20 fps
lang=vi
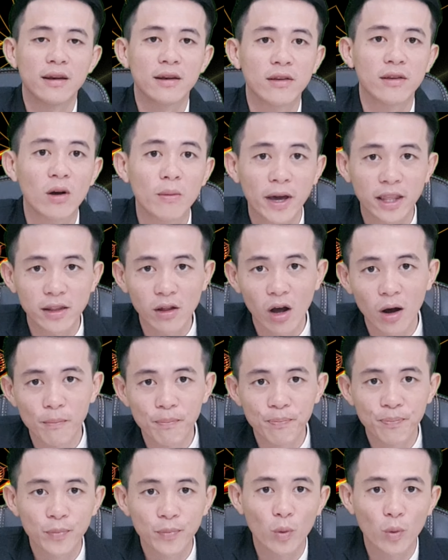cho bầy tôm
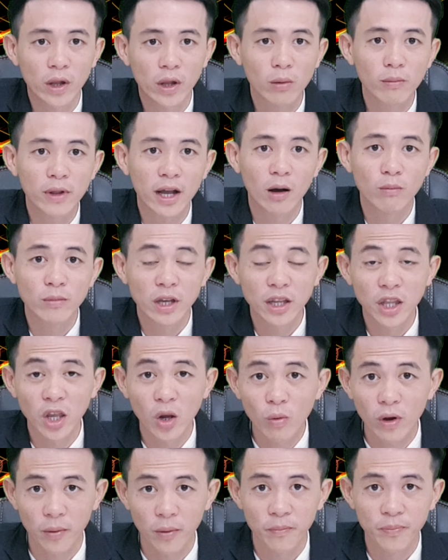mà chúng ta không thể
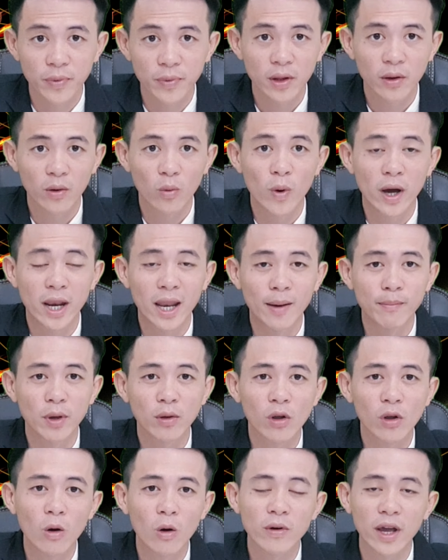thiếu được và năm
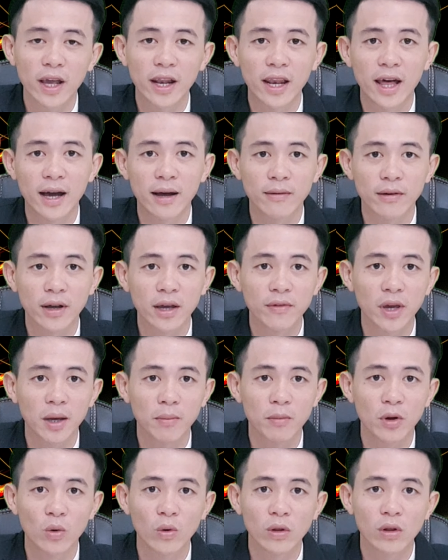yếu tố này là cái
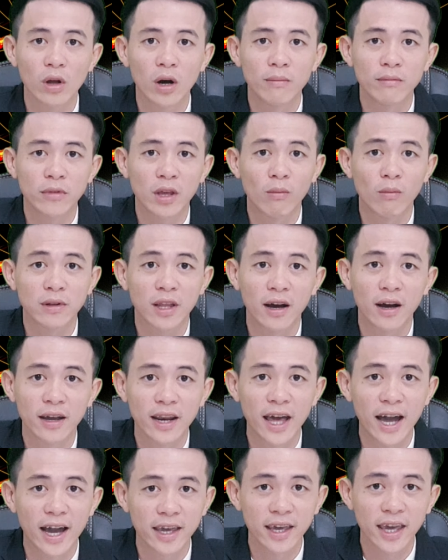việc mà nuôi tôm trong thời
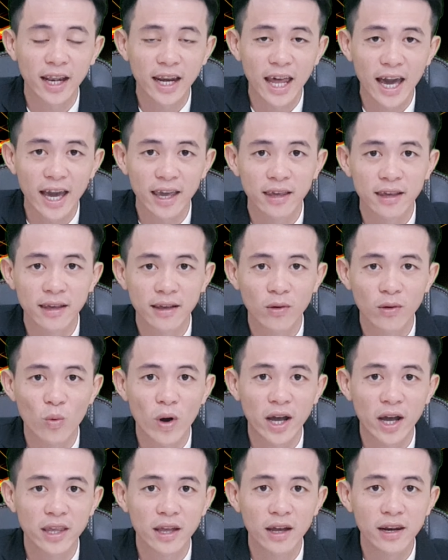đại hiện nay
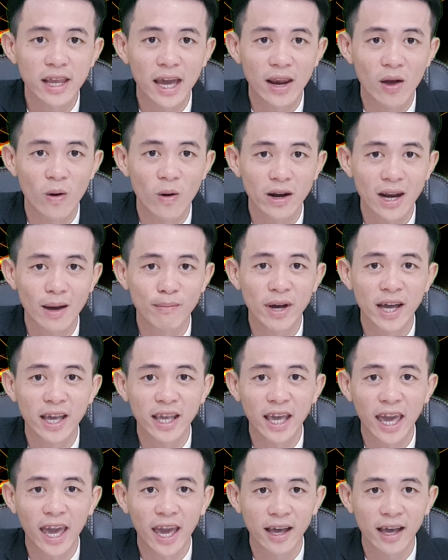và đến giai đoạn năm
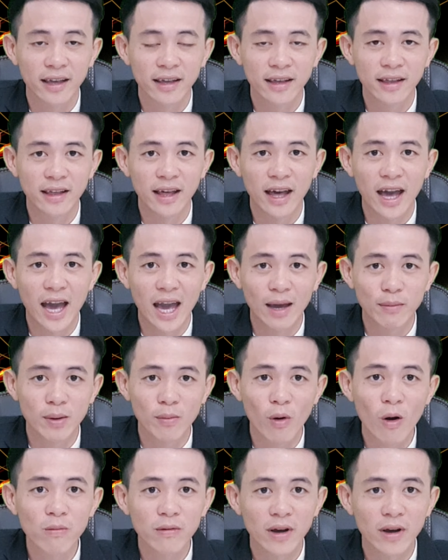
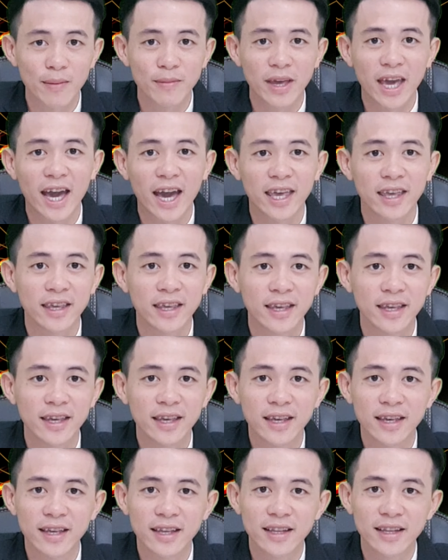2021 22
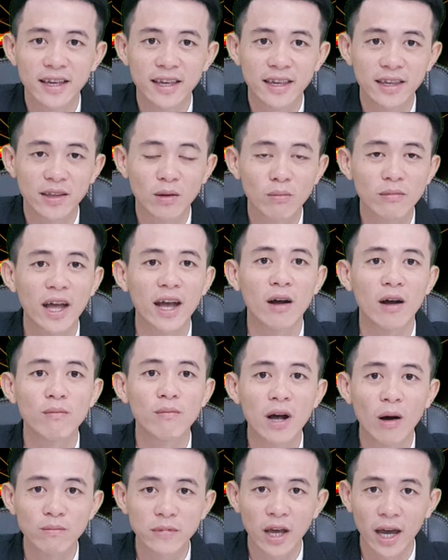thì chúng ta cũng
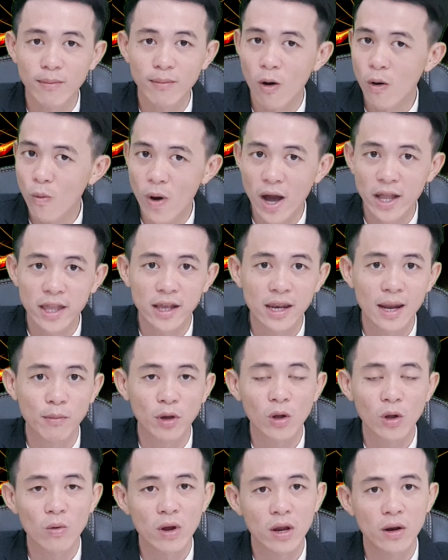không thể bỏ qua những năm
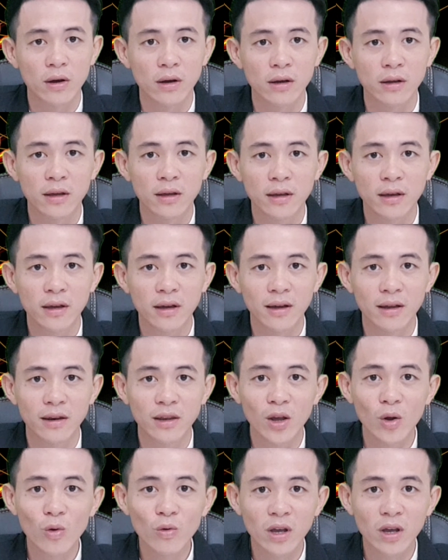yếu tố này được
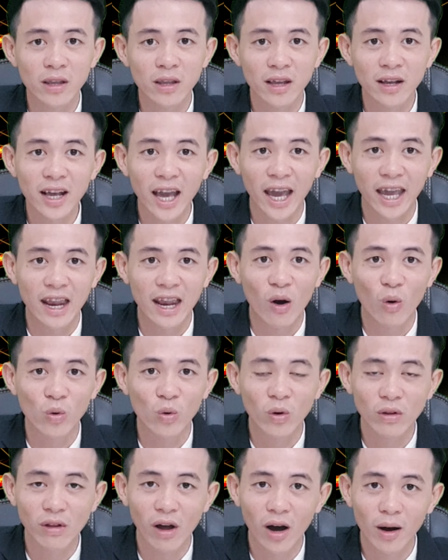nếu như những ngày đầu
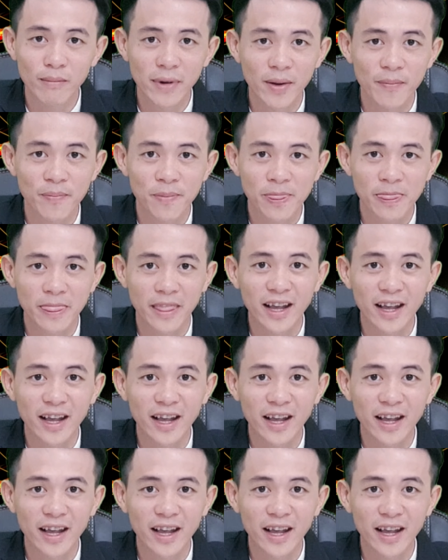nuôi tôm á, những